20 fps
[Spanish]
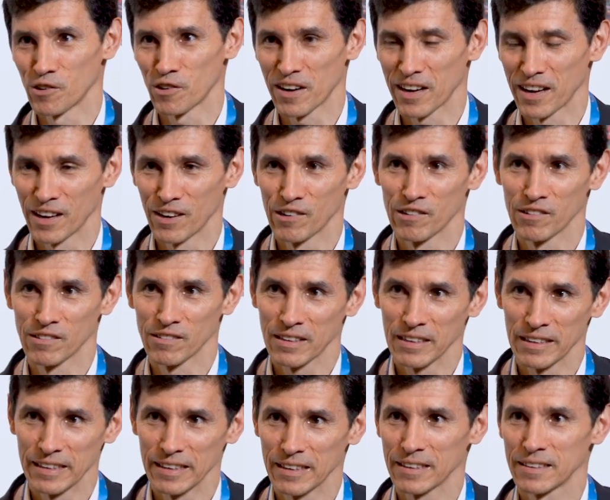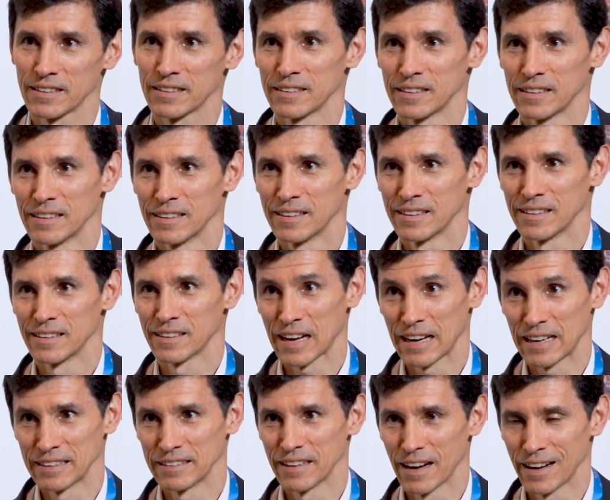correo, clic,
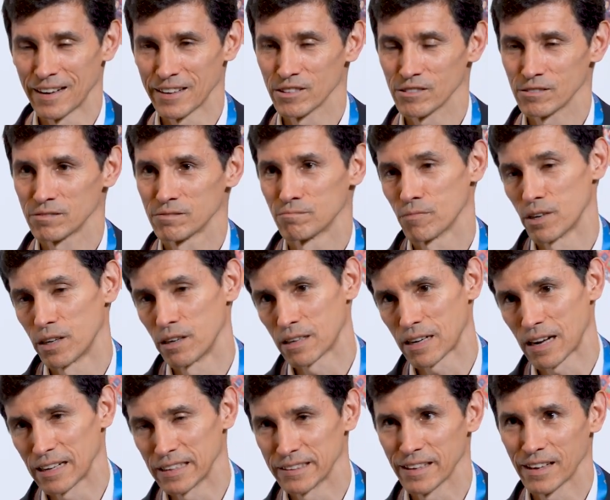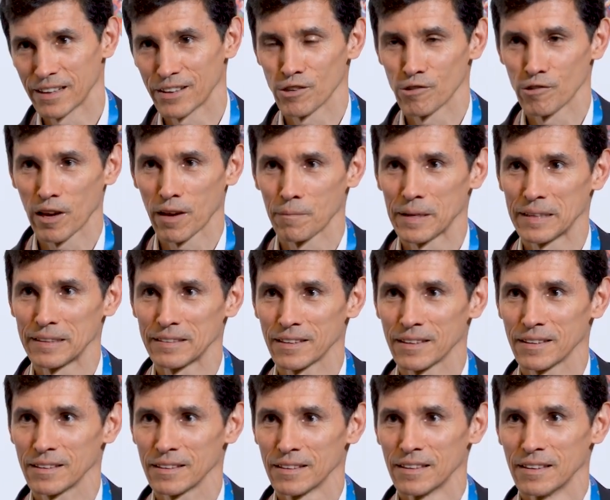calendario, bueno, el calendario
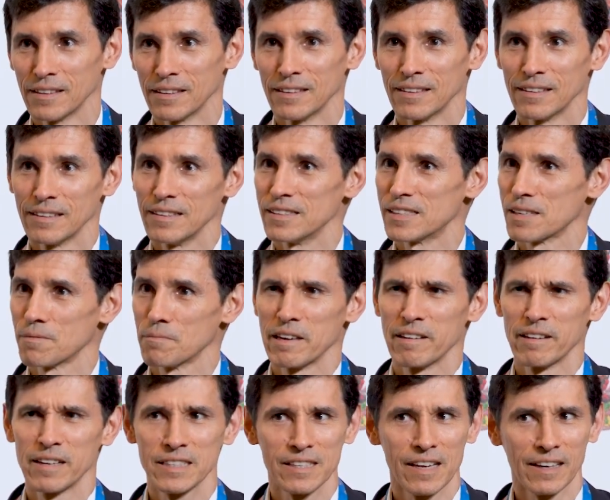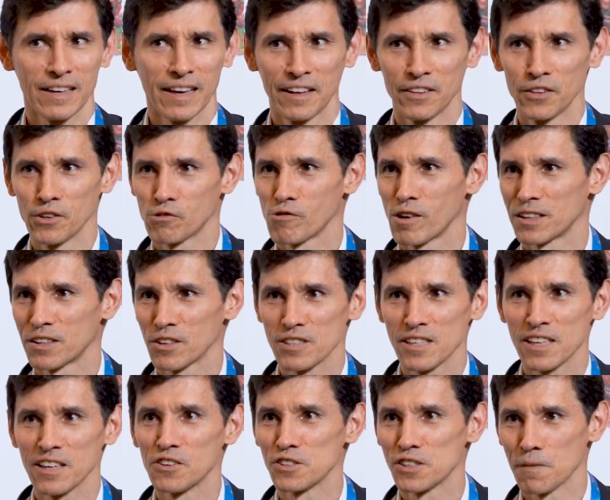obviamente. Y se me deben estar quedando 4 o
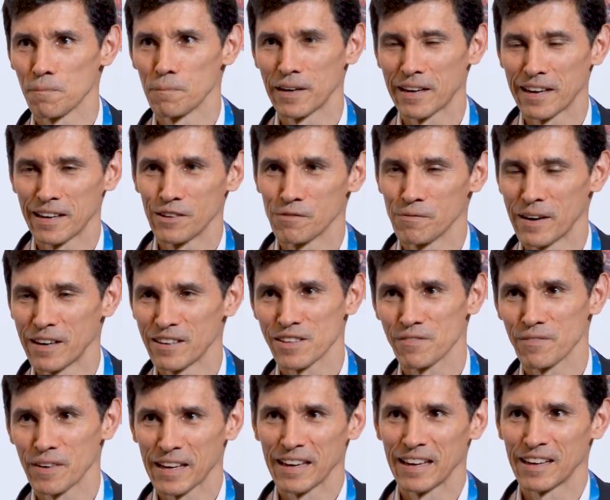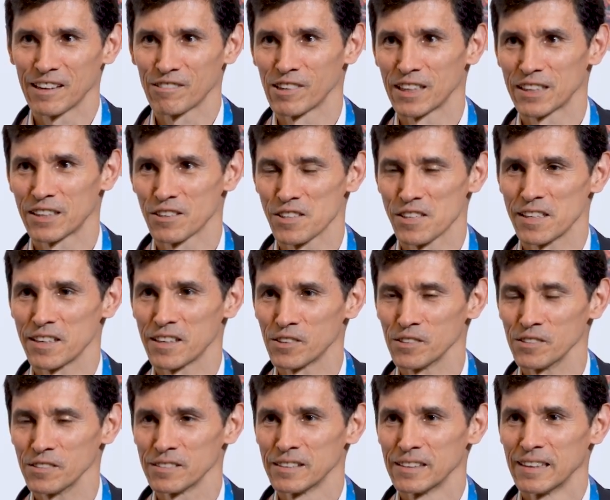5, siempre que en números se me quedan 4 o
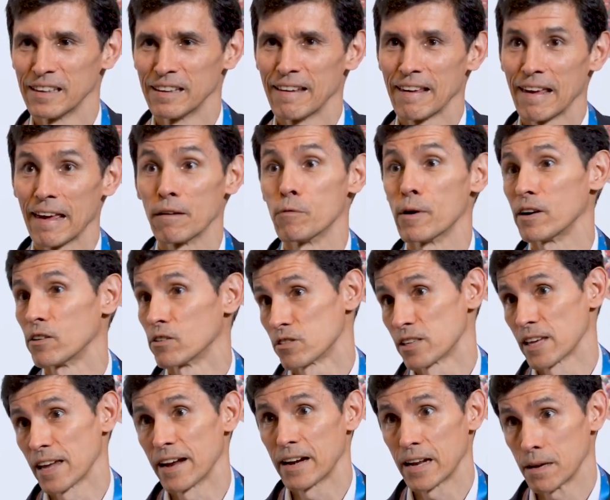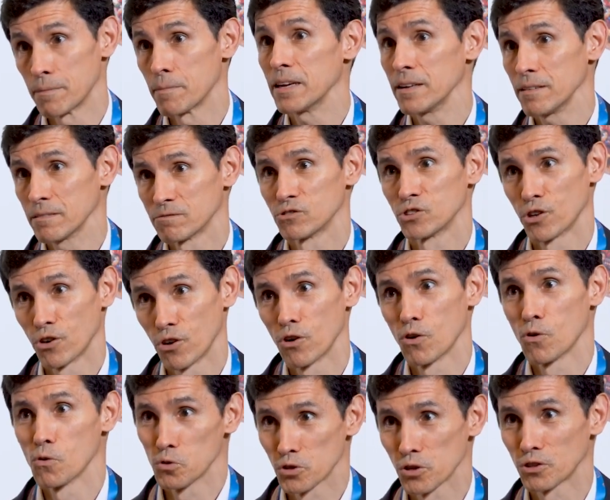5. Eh, bueno, CRM, yo no
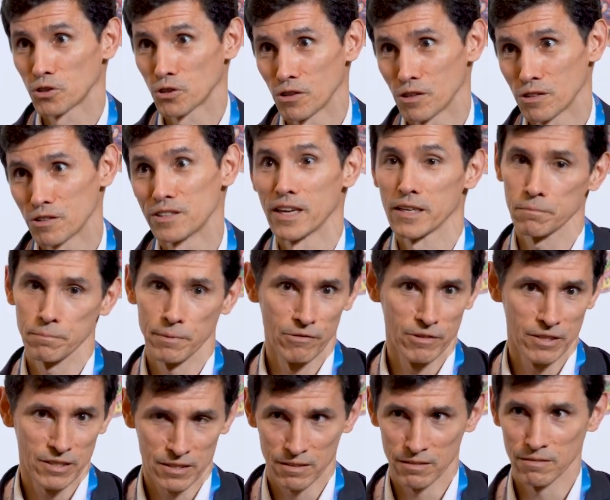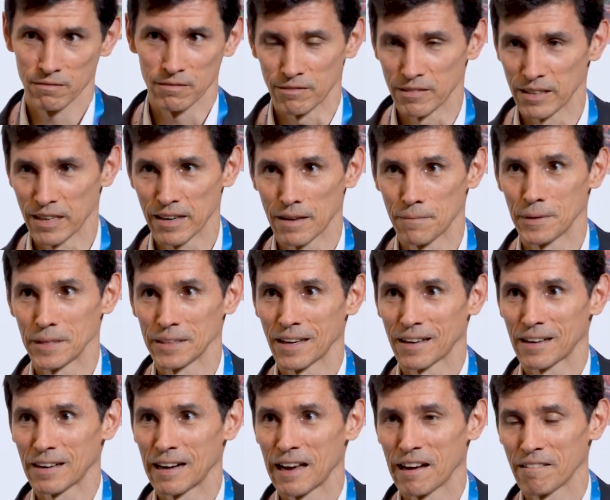lo uso todos los días, pero es
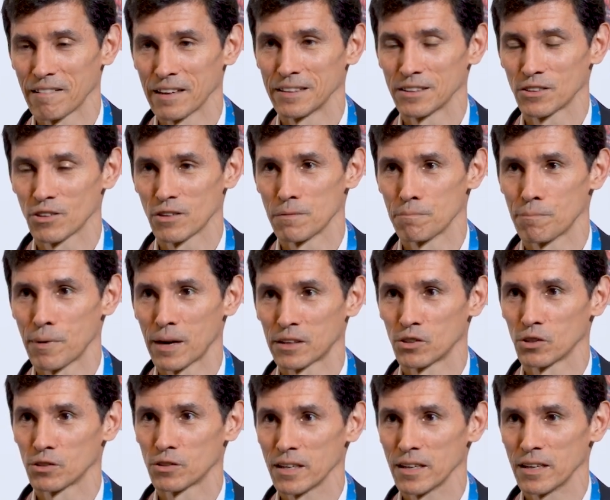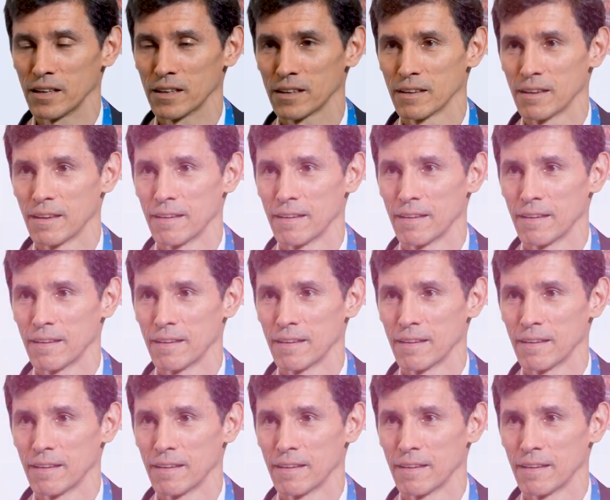herramienta clave dentro de Impacto TIC.